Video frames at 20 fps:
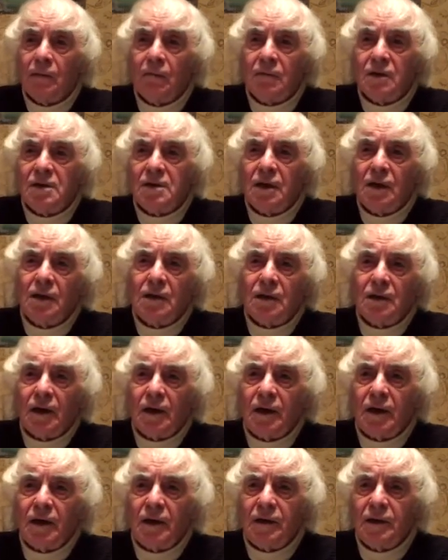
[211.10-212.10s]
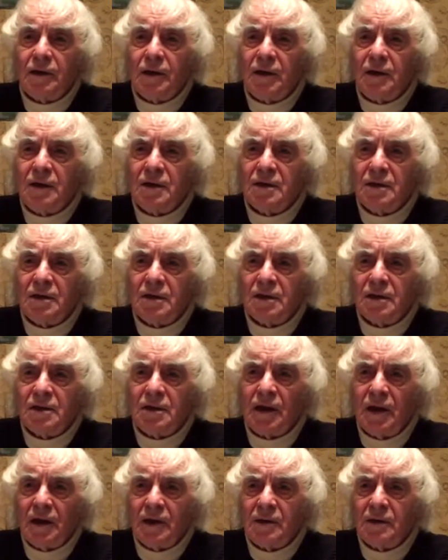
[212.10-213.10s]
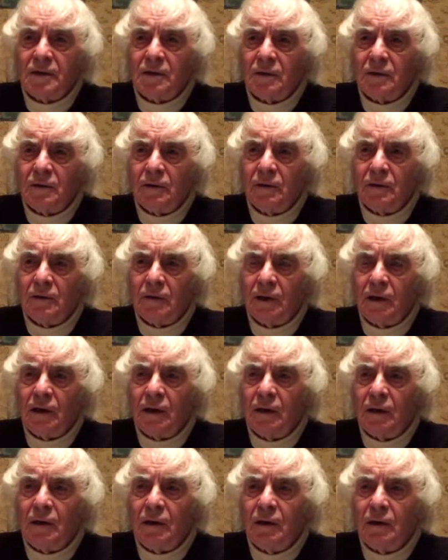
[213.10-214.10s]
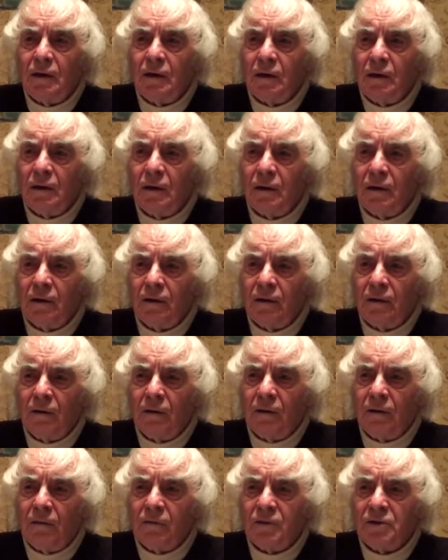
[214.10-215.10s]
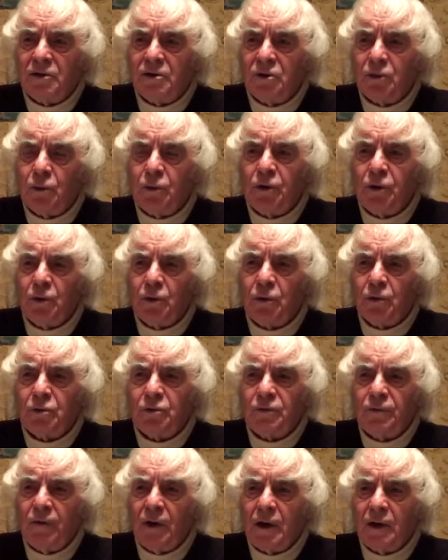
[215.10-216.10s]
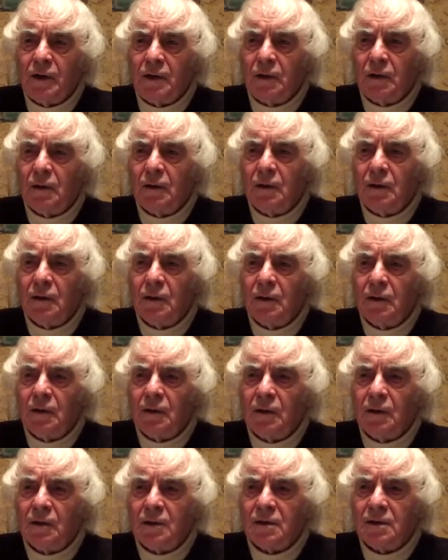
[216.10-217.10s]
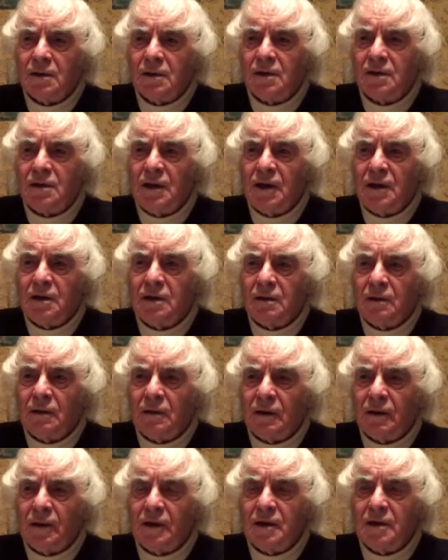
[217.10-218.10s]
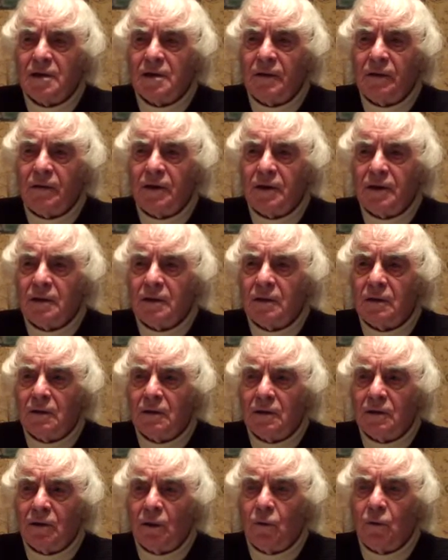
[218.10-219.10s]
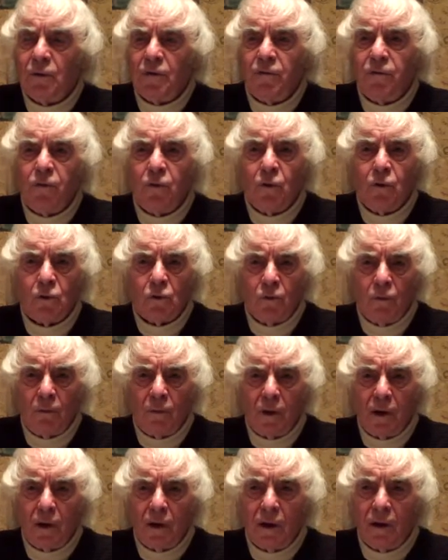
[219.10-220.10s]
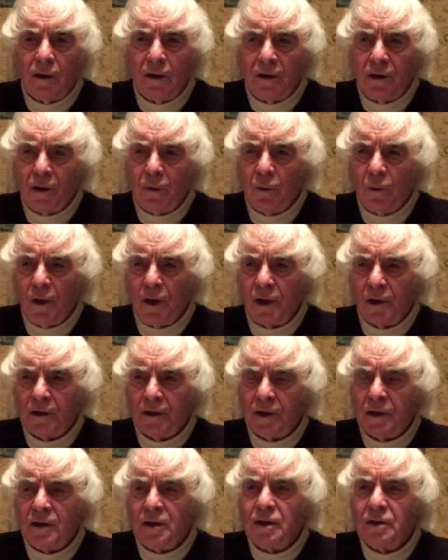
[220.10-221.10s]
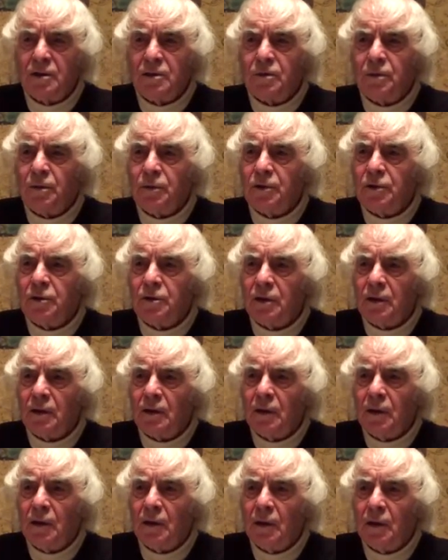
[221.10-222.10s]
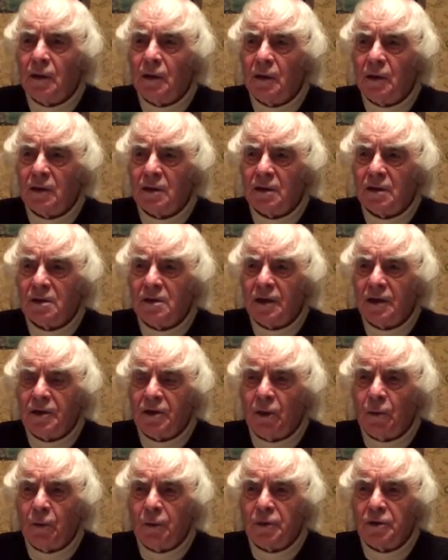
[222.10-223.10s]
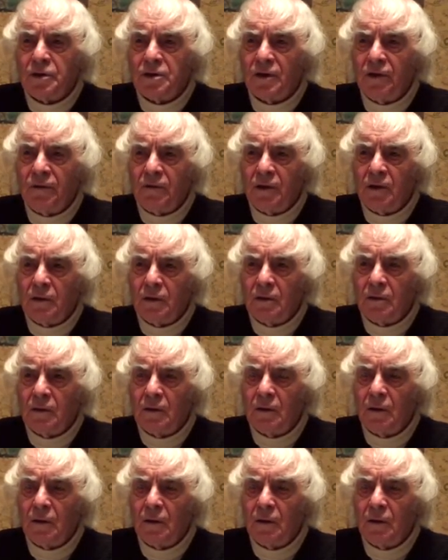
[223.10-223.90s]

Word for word: Возникла такая идея создать э, на, э, в институте Урусвати, создать, организовать э, такой форум – регулярно действующий создать такой совет